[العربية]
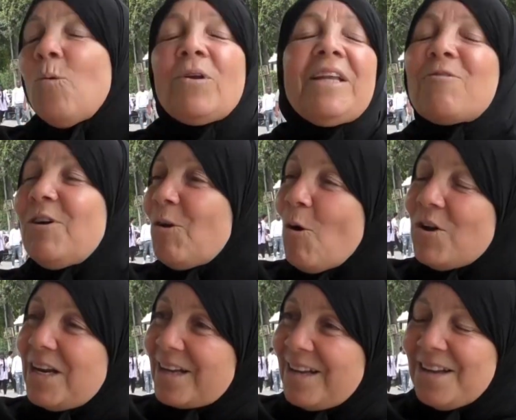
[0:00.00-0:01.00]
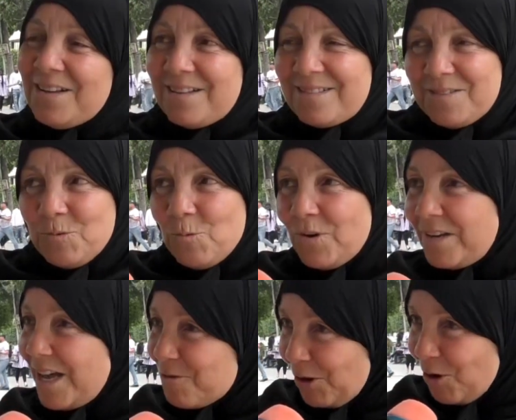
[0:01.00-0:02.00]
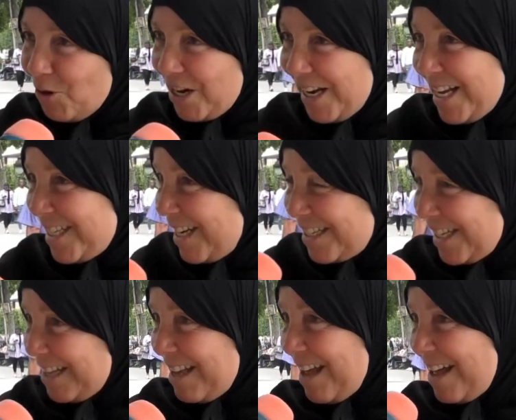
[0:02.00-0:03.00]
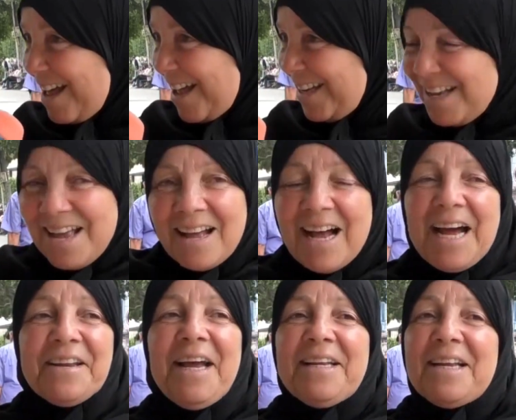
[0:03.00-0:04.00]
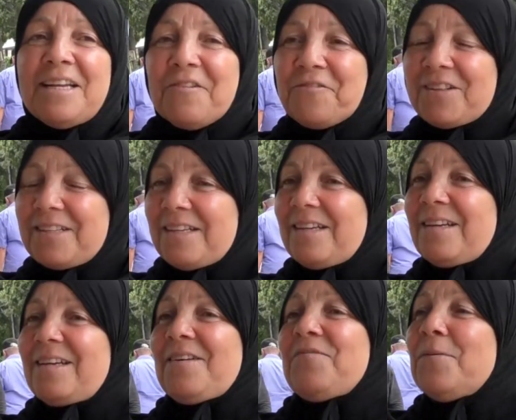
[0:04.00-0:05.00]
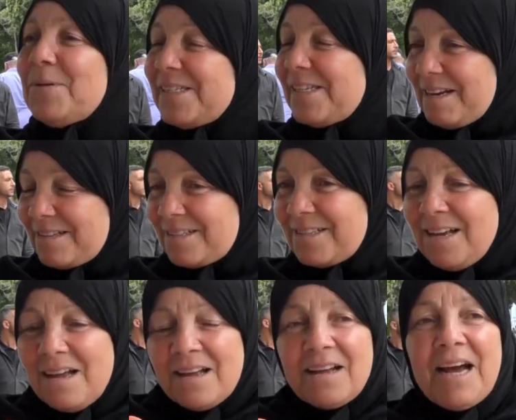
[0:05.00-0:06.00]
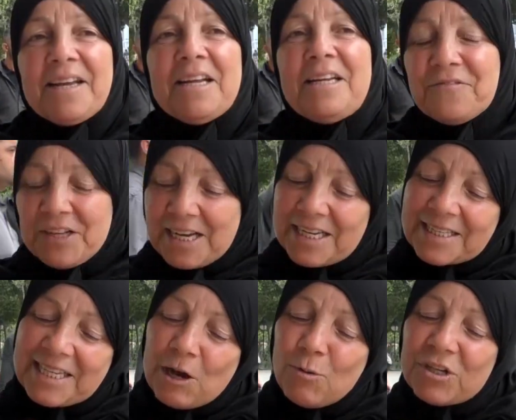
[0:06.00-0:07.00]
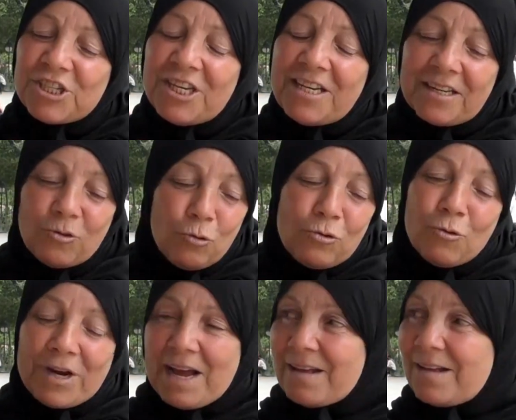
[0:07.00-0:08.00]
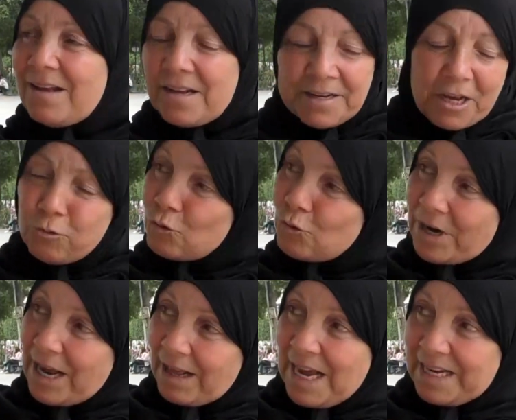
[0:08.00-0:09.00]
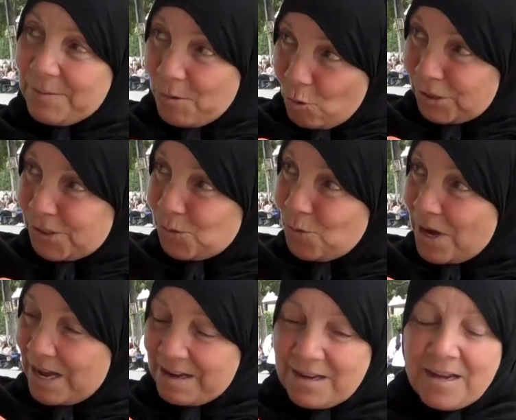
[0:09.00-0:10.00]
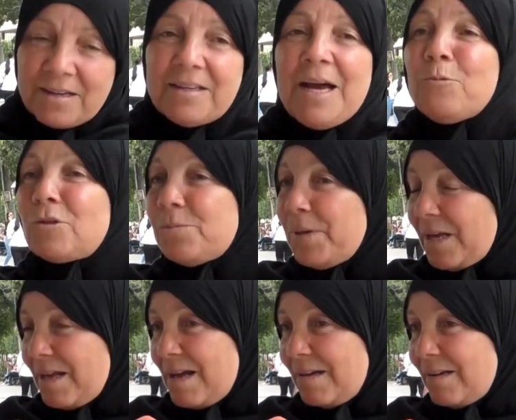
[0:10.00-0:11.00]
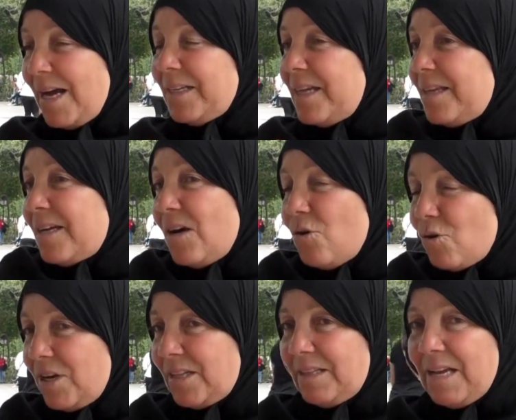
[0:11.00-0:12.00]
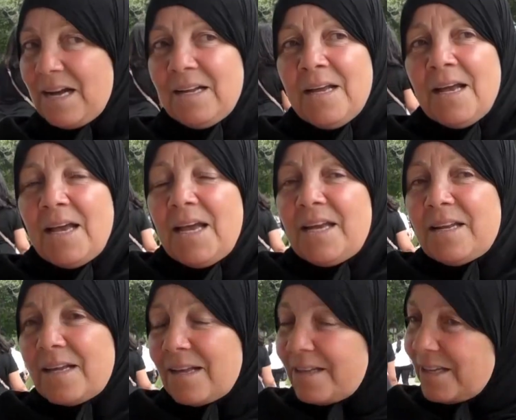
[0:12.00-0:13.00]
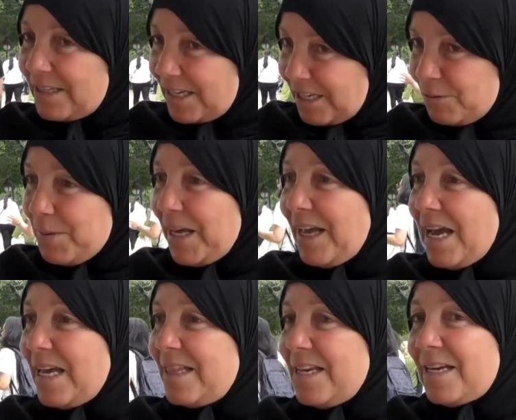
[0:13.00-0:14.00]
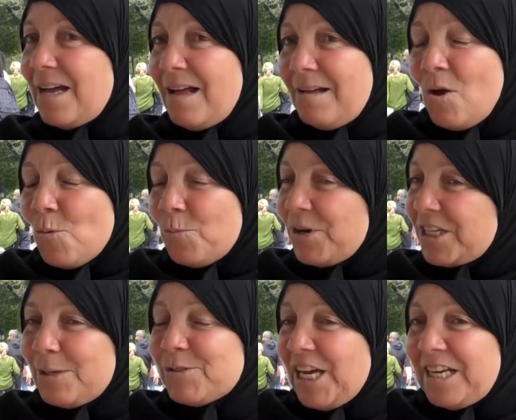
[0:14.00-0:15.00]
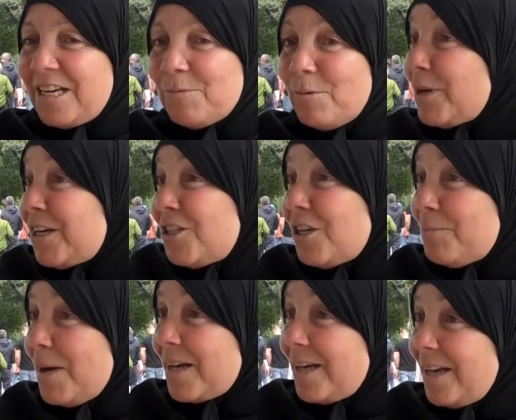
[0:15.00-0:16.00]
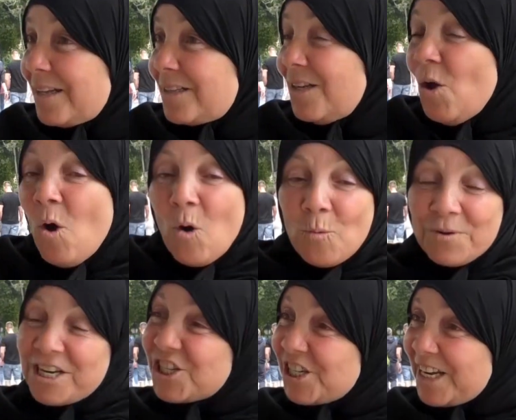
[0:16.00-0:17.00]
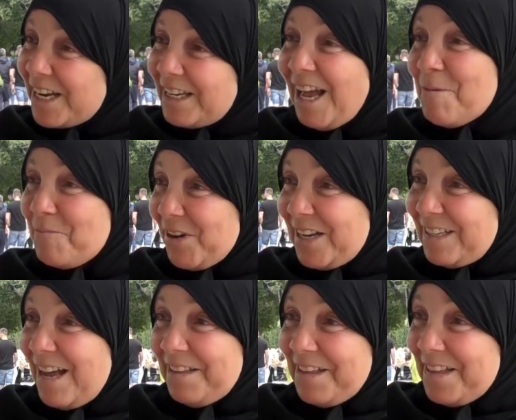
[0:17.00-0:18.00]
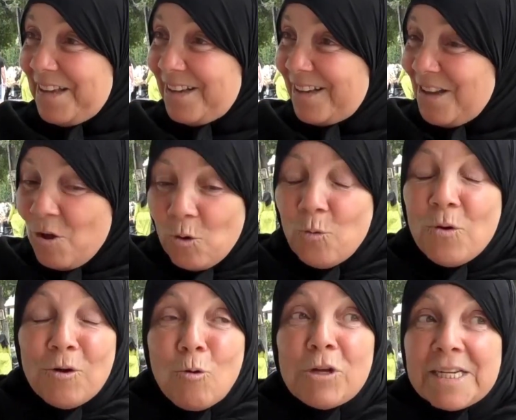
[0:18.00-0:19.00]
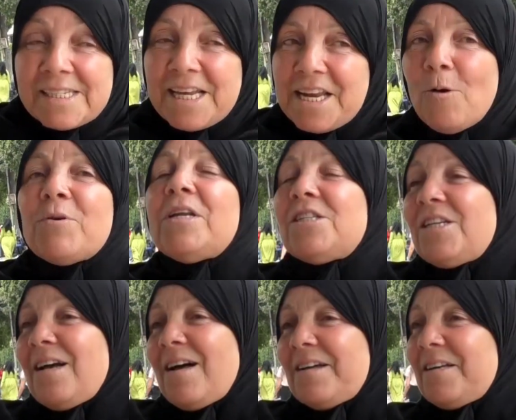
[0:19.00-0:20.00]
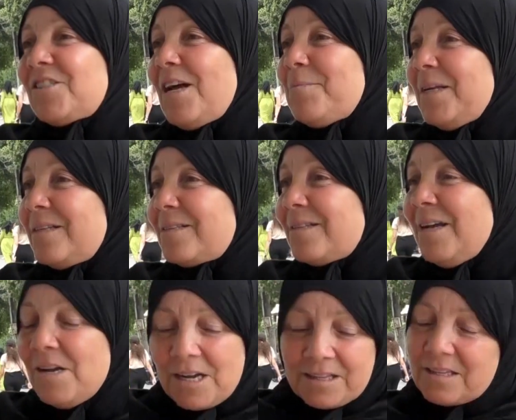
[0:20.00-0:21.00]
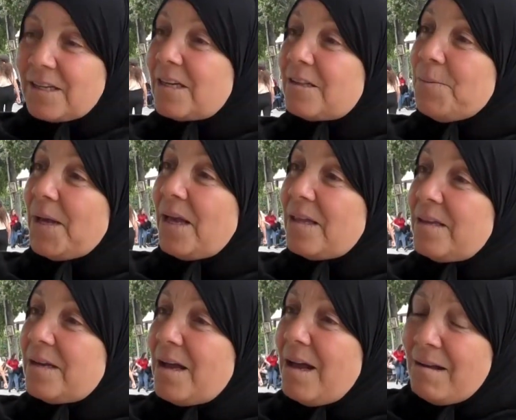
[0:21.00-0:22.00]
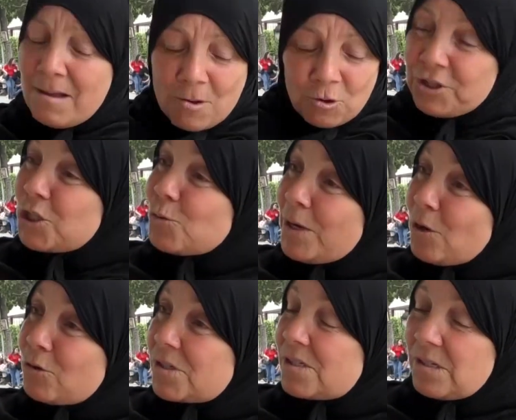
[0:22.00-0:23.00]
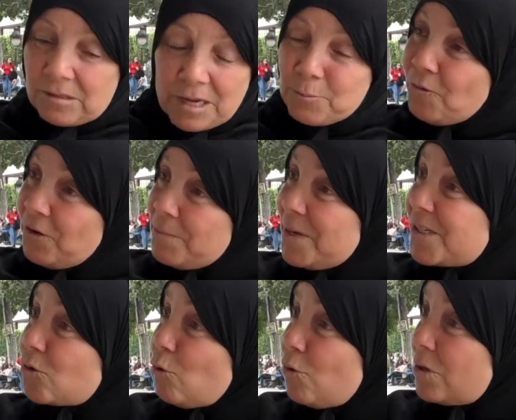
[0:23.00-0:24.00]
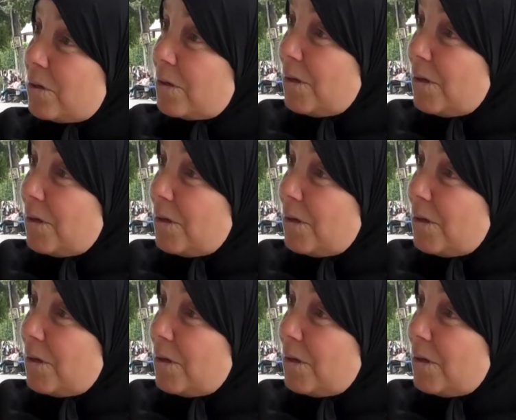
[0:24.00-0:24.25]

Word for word: والله شكشوكه الفول والله كنقول لك حاجه لا تصدق هاي انا احنا لفت آه، في بنزرت انا لفت كليت الهواجيه والورق ناخذوا الورق احنا ما نقصوها نعملوا طبيخه احنا هذيك اكلتنا انا خذيتك الطبيخه هذيك ما نكذبش عليك ما ناكلش الباكيت مانيش شاريه اللحم فك اللحظه هذيك اكله سريعه وانا جيعانه اش عملت خذيتك الطبيخه هذيك خذيت شويه كسكسي طيبته في الماء سخون